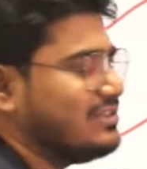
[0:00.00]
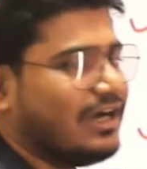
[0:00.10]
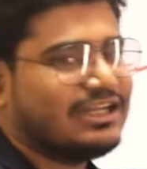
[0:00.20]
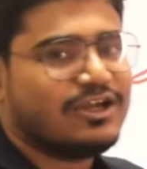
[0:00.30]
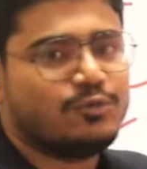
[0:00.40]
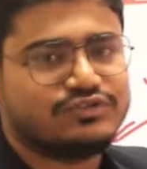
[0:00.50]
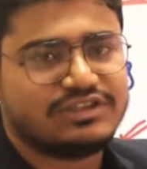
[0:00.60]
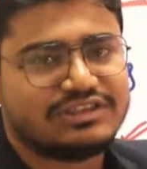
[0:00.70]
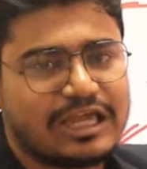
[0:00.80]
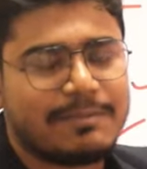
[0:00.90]
চারটি
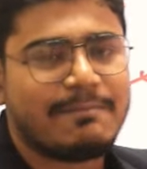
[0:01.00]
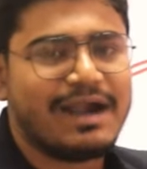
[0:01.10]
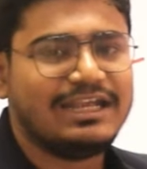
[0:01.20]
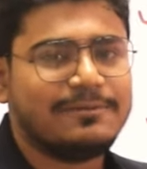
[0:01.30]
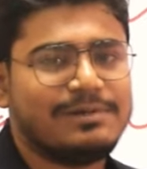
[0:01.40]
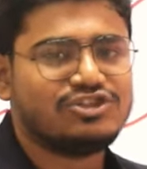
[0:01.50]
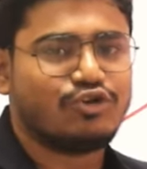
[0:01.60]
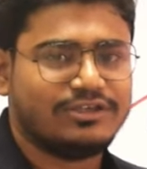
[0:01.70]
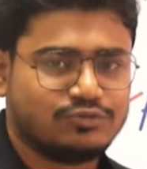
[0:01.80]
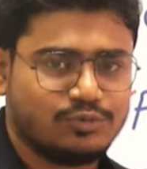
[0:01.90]
কোশ্চেন থাকবে মাল্টিপল
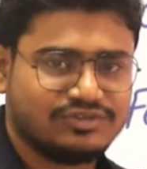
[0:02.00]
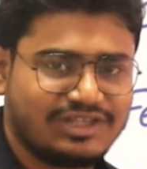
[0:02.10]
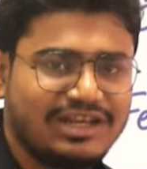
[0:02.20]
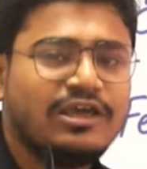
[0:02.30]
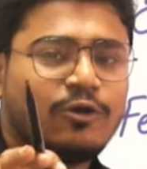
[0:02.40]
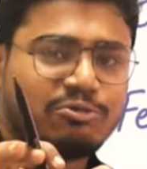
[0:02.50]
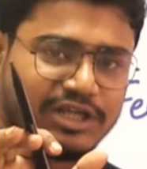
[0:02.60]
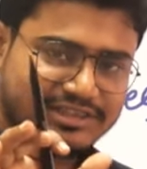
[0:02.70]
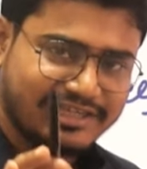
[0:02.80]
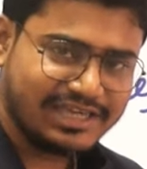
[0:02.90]
চয়েস কোশ্চেন
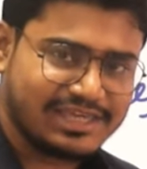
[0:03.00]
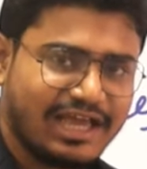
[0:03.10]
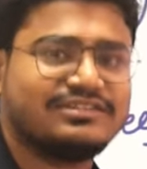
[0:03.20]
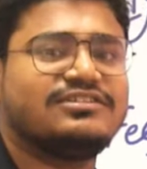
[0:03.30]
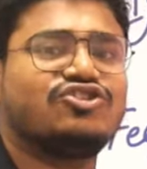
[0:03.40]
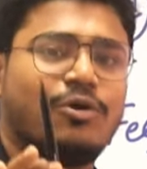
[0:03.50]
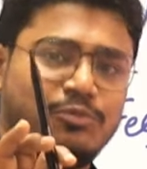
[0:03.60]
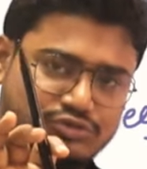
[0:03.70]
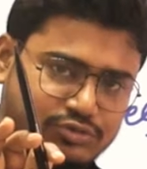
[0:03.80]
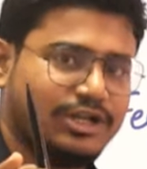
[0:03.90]
কোথার থেকে কি আসছে
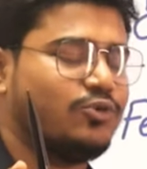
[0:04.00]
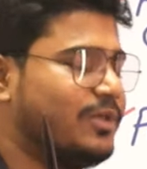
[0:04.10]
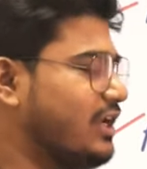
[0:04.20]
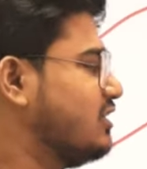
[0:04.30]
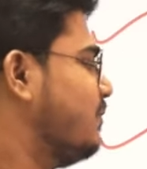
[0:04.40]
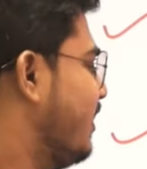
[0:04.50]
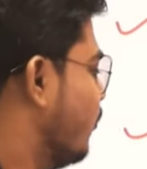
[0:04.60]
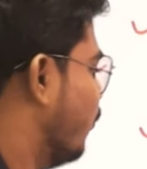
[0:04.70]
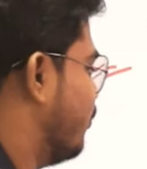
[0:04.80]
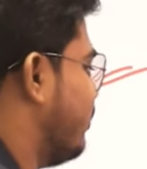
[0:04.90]
সমস্তটা তোমাদের এক্সপ্লেন
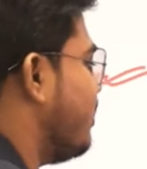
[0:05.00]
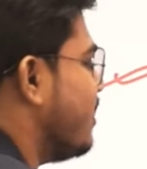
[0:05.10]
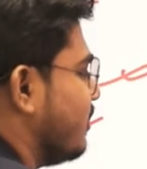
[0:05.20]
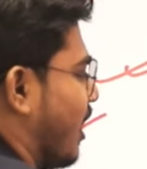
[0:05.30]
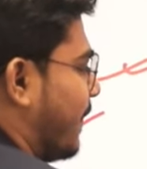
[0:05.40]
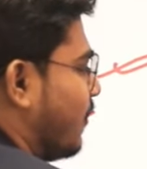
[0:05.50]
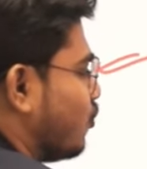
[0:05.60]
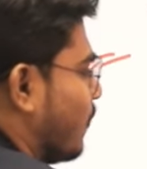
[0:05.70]
করছি তারপরে